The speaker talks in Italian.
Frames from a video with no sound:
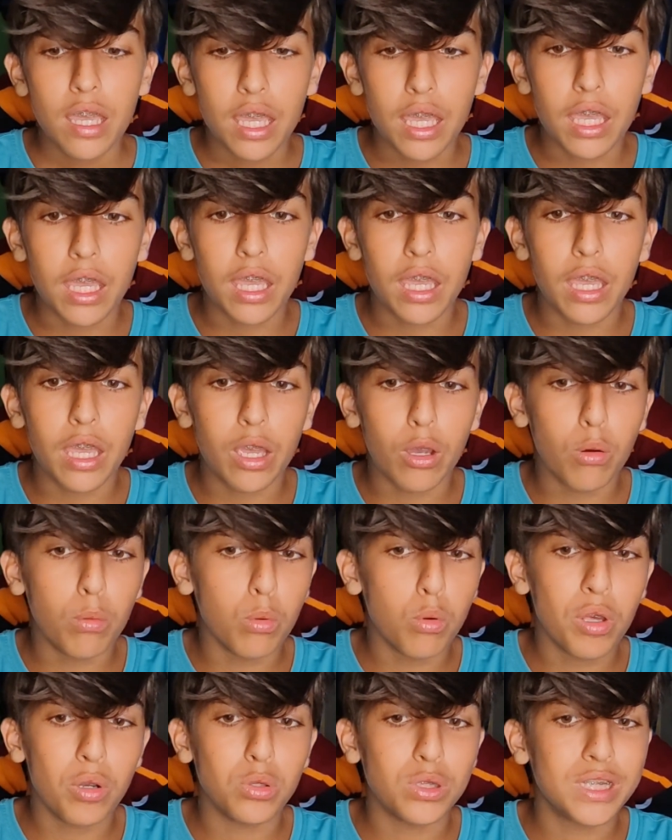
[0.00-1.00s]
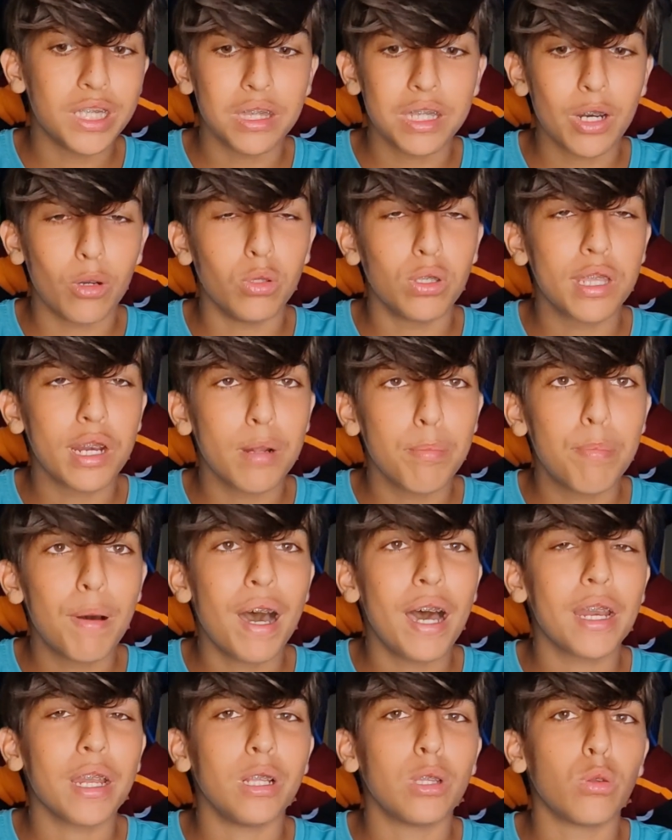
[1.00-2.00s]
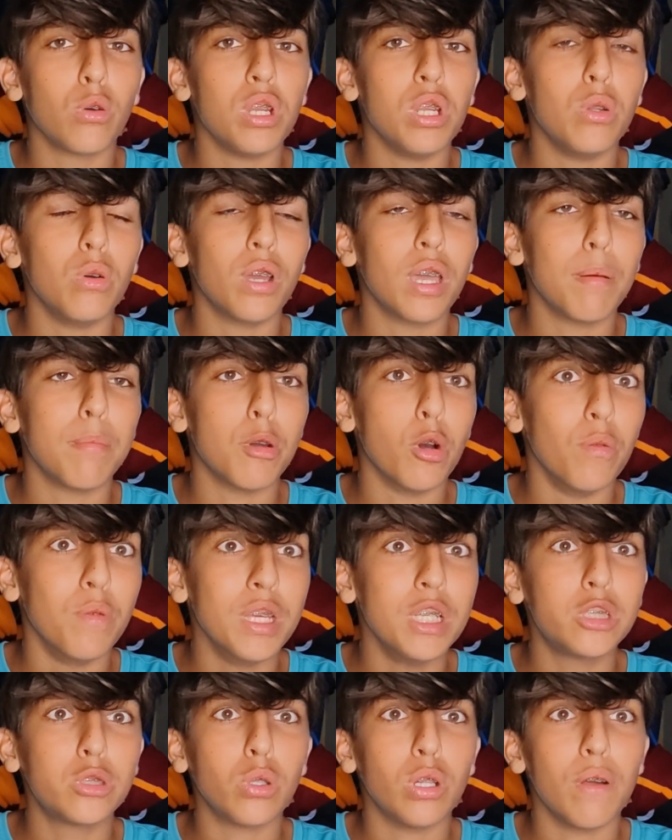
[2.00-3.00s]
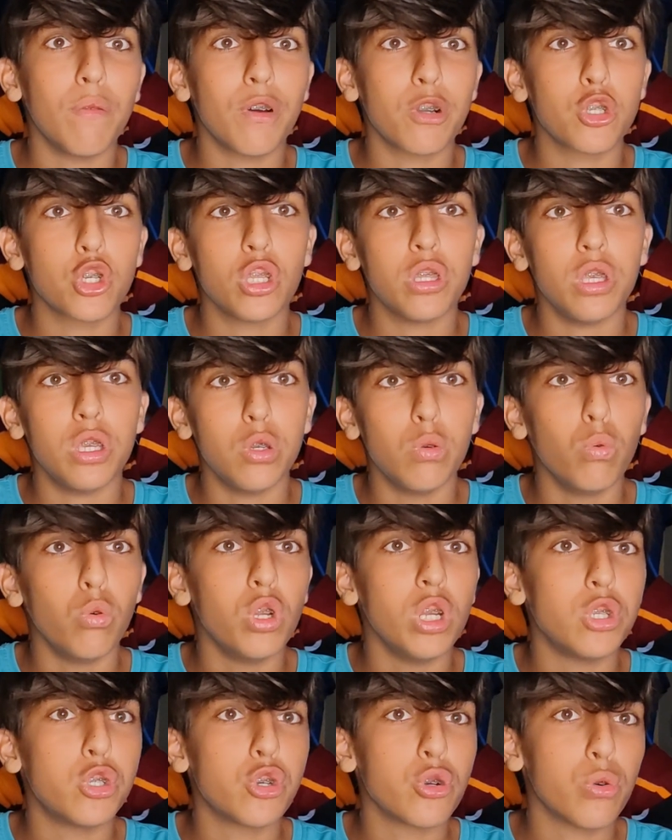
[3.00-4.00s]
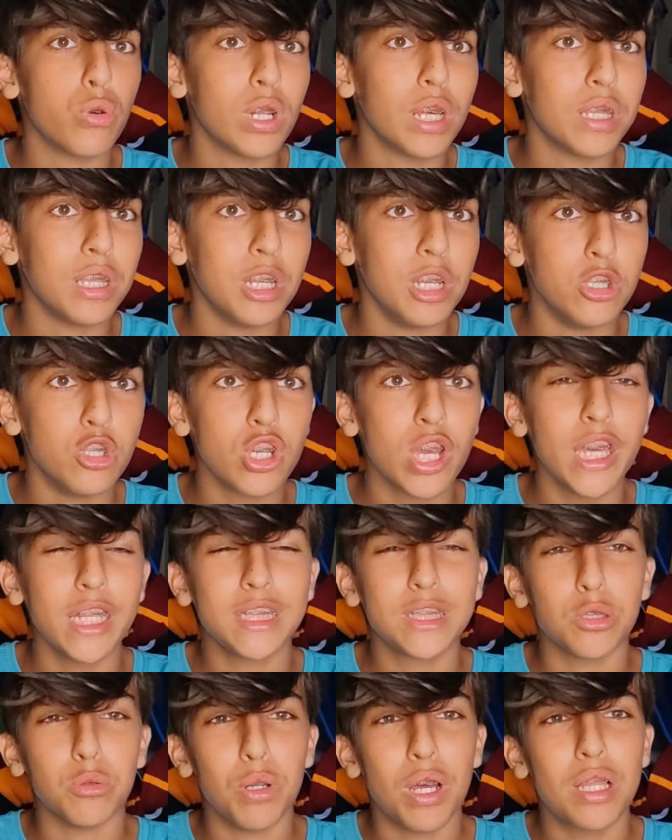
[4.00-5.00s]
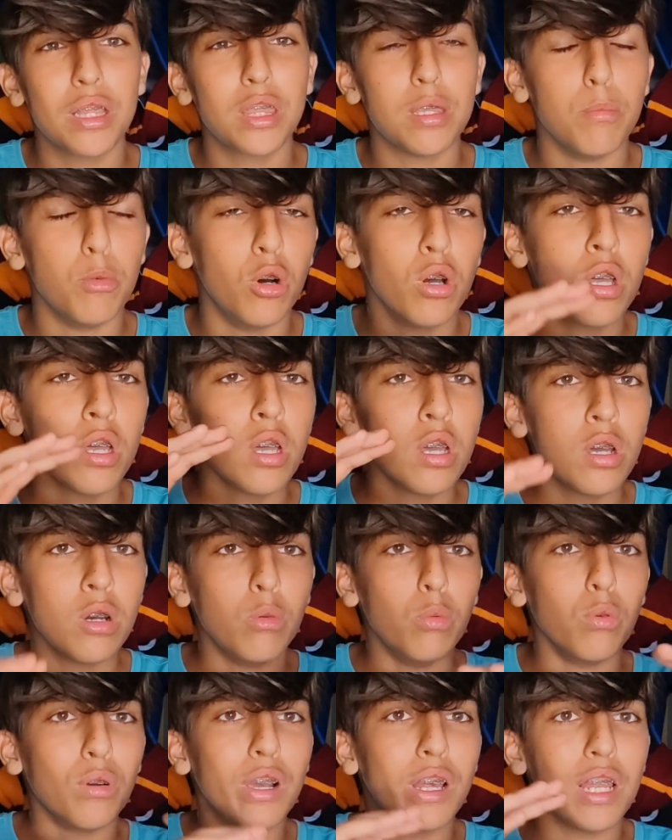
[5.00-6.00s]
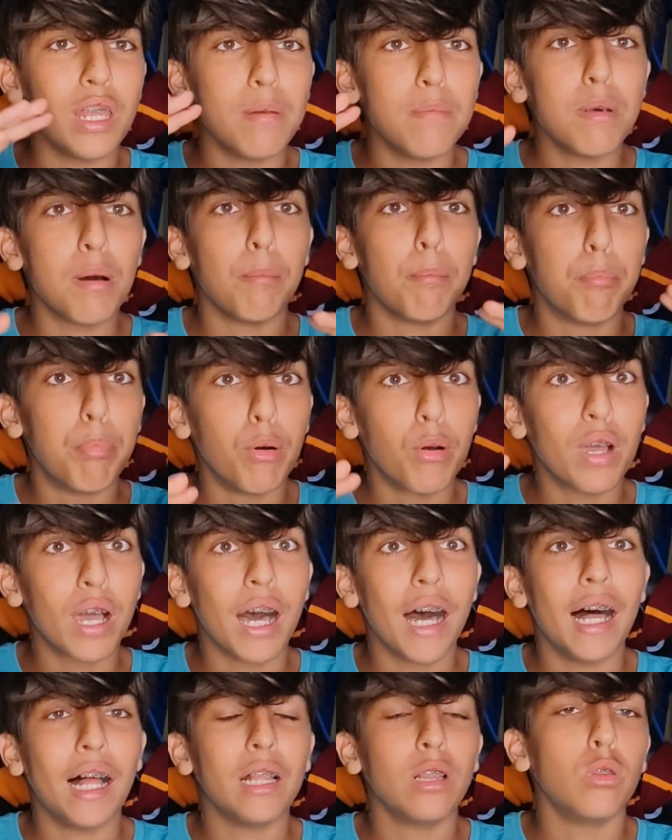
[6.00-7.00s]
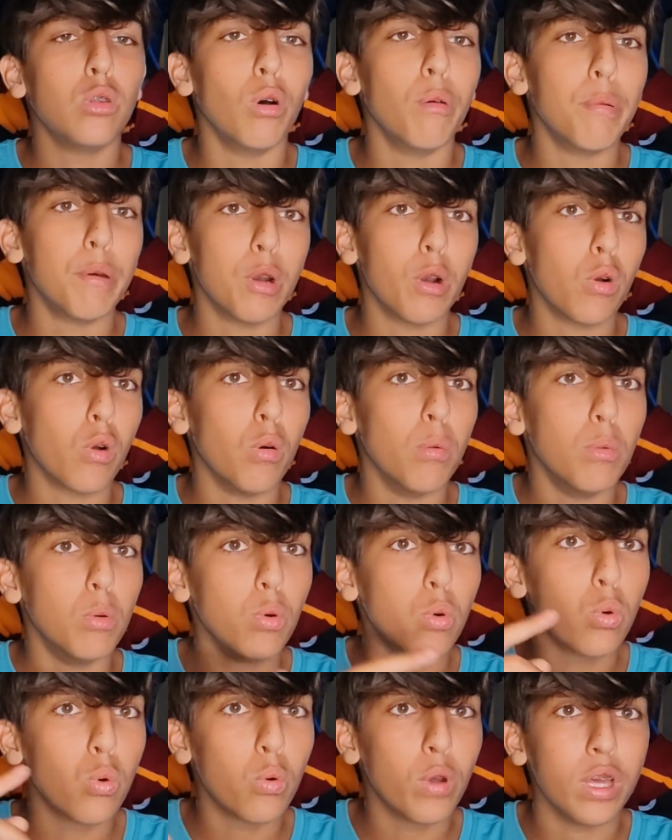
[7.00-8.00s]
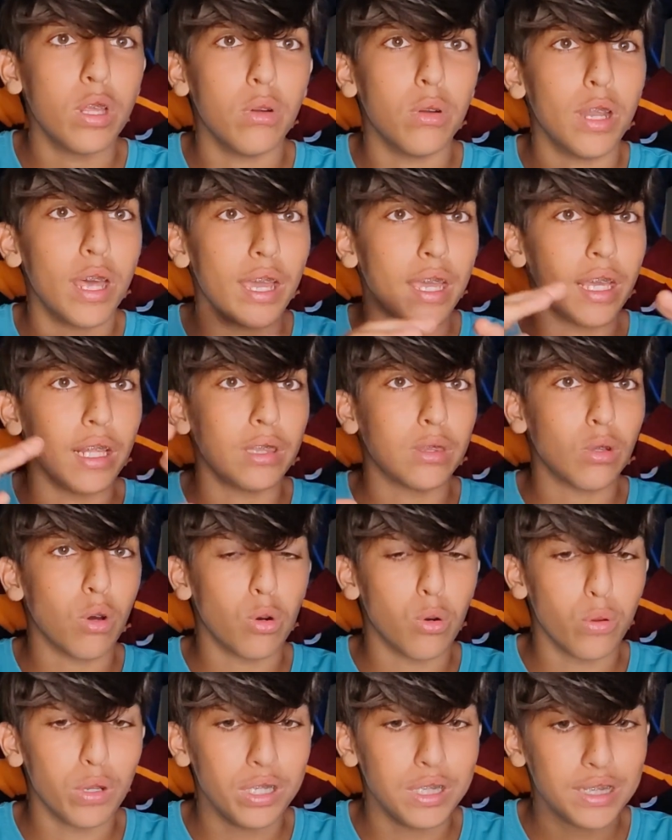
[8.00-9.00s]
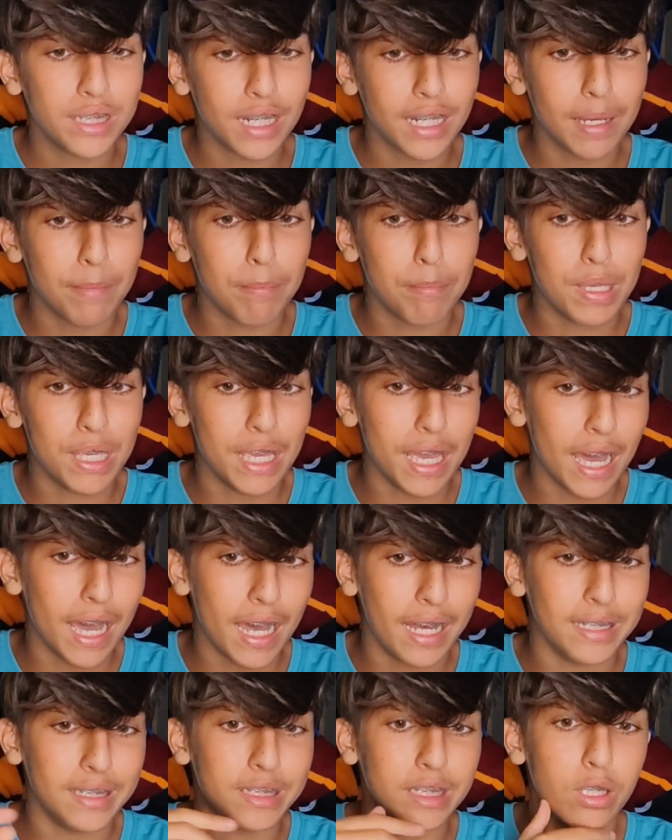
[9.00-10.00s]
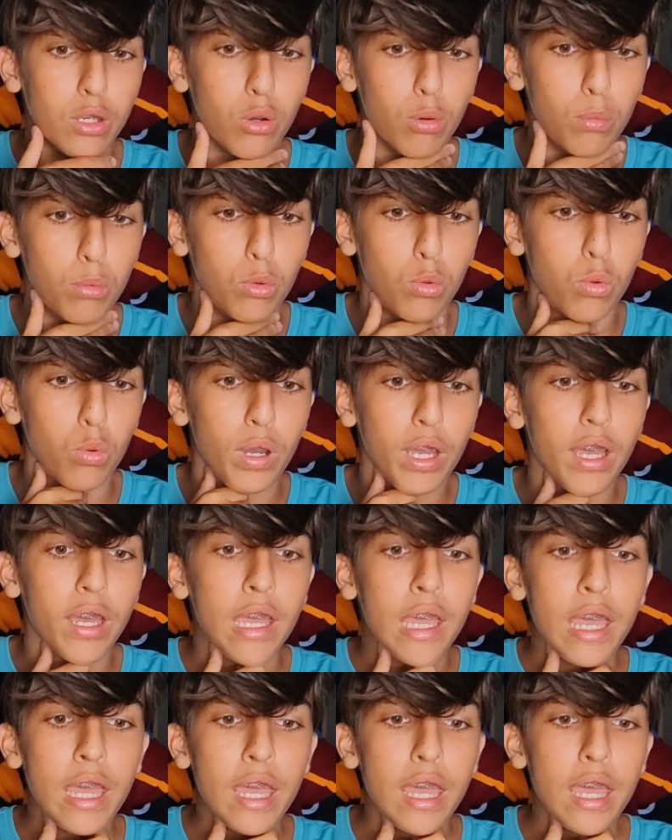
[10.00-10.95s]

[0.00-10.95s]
e comunque non si andrà oltre il pari, il Torino che abbiamo visto, le facce di Juric con la dirigenza, un attimo un clima un po' caldo, però comunque non è che il Toro rischia la B, anzi comunque